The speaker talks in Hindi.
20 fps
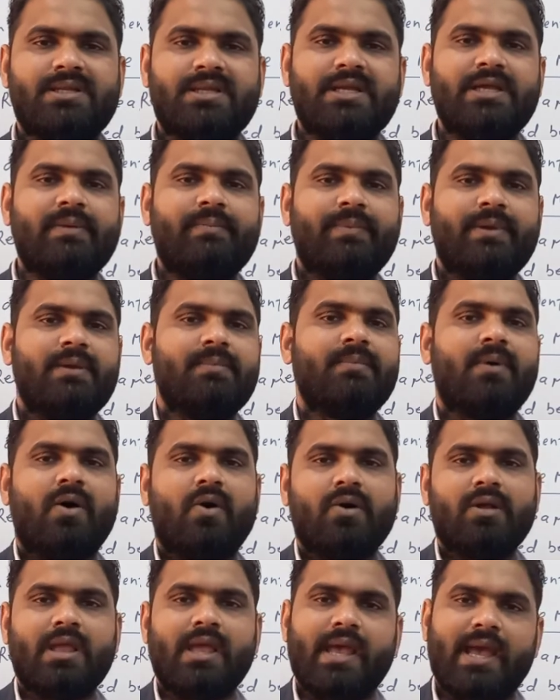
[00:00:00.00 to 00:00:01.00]
टी बीम
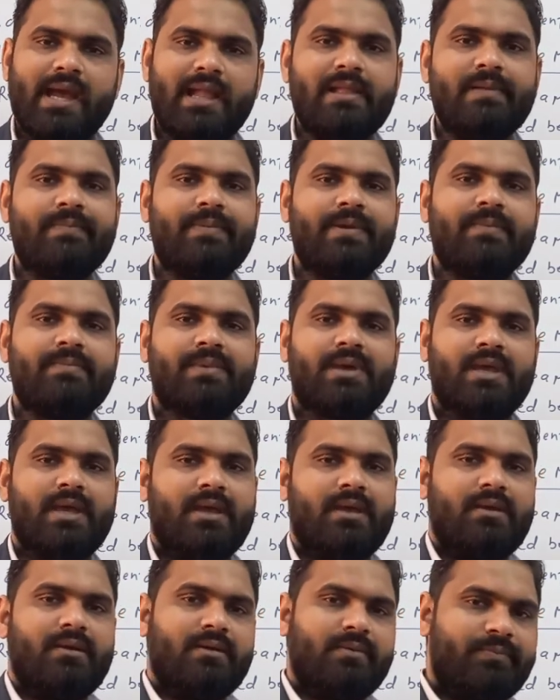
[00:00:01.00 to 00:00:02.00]
और एल बीम
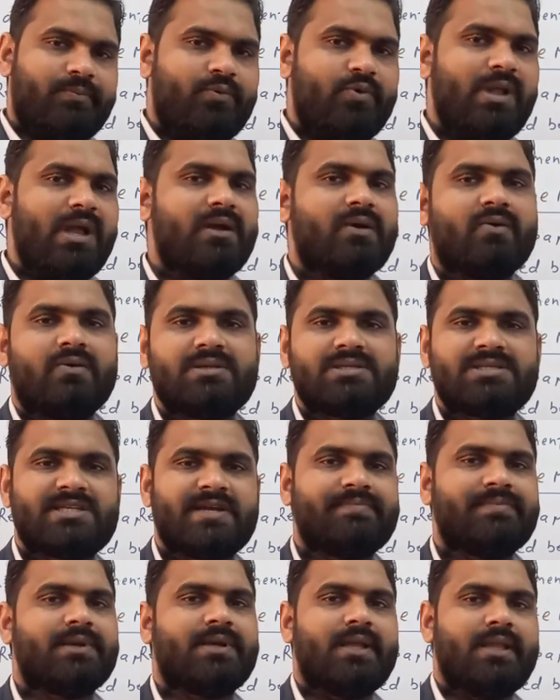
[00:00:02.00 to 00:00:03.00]
के पूरा
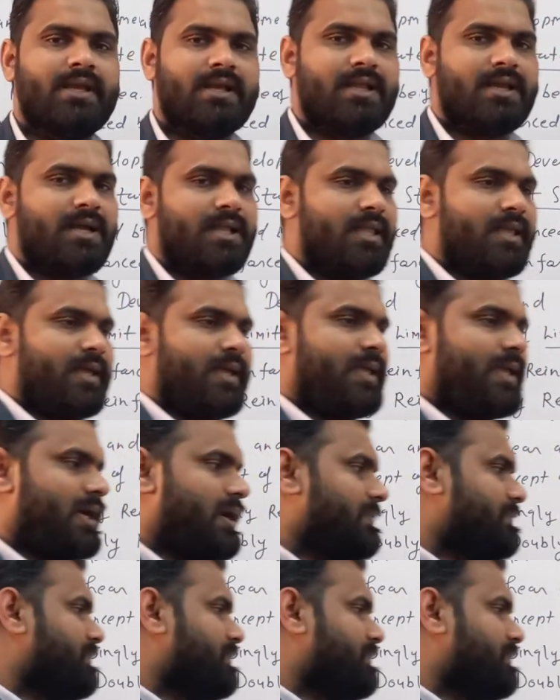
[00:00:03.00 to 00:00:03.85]
कॉन्सेप्ट क्लियर करेंगे यहाँ